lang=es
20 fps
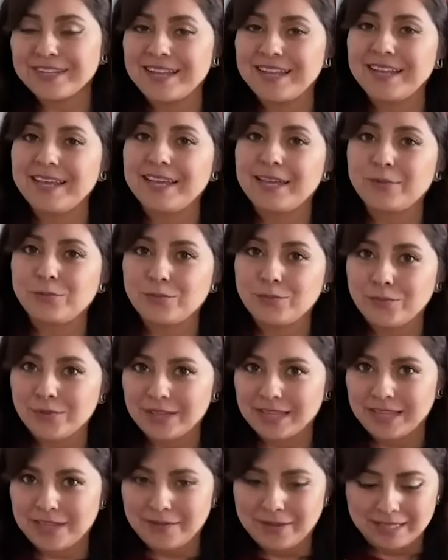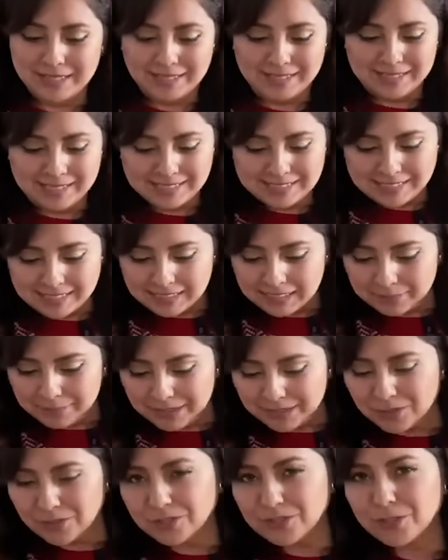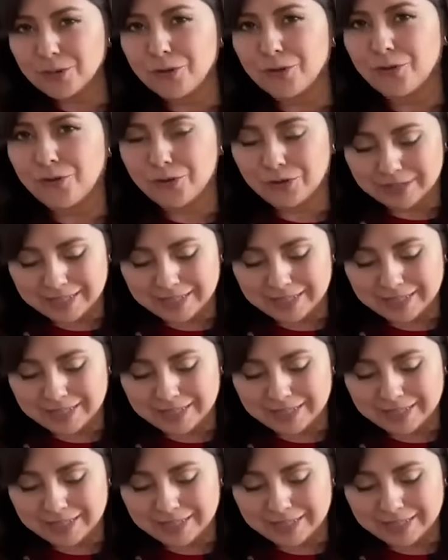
lo horneé en un molde de 23 centímetros, lo